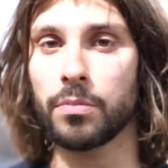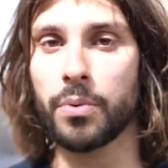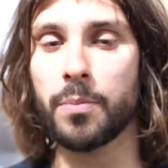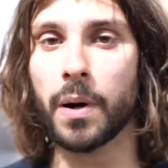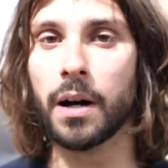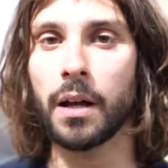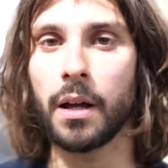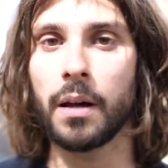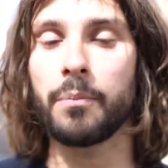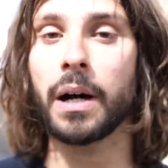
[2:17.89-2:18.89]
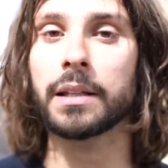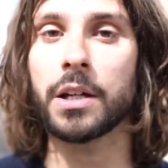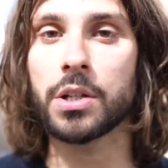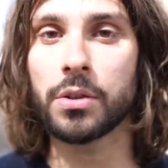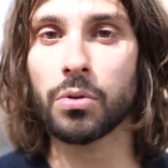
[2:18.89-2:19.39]
ne peux pas
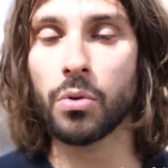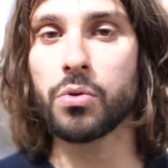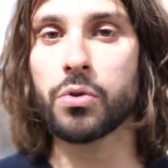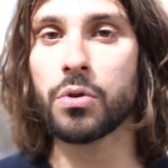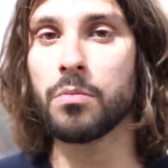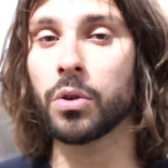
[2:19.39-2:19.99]
partager sur YouTube,